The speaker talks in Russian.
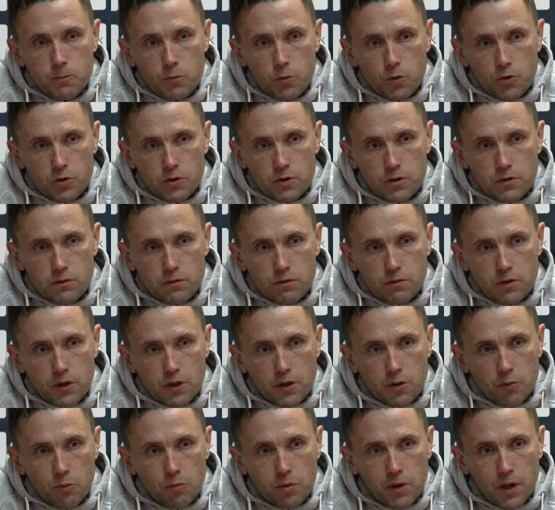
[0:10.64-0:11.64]
То есть в
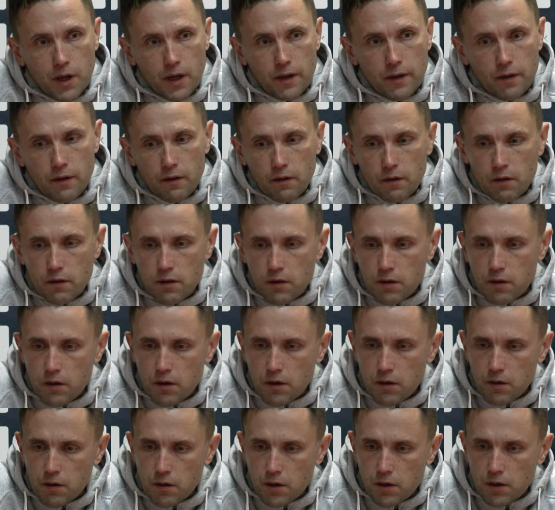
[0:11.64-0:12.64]
этом плане
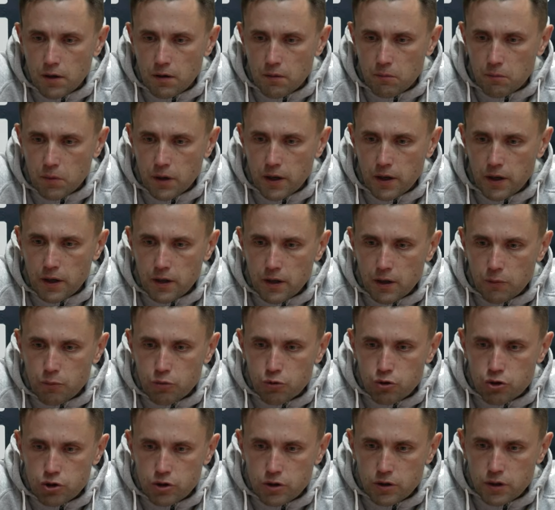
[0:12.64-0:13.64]
э, мои
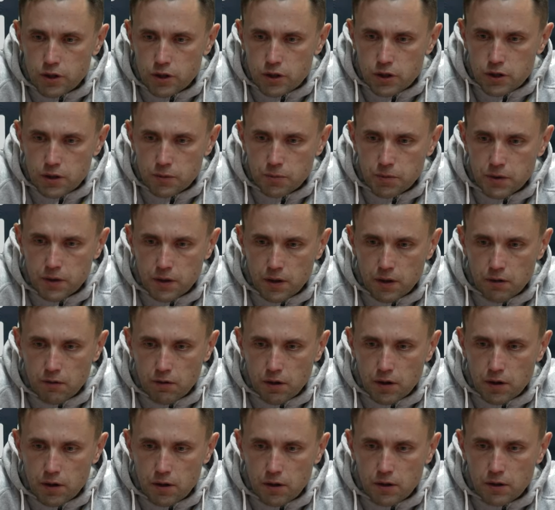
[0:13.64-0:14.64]
допущенные ошибки,
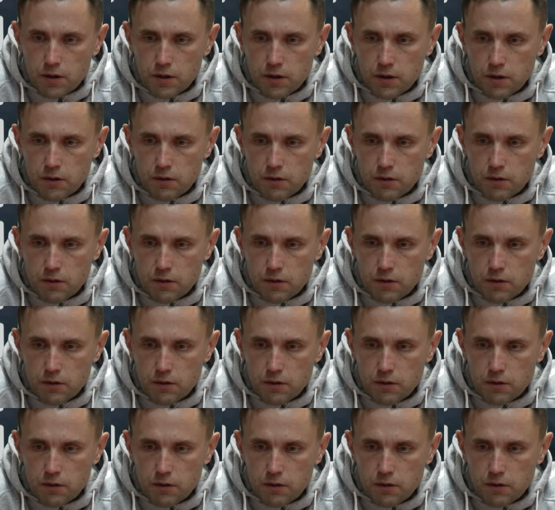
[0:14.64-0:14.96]
наверное,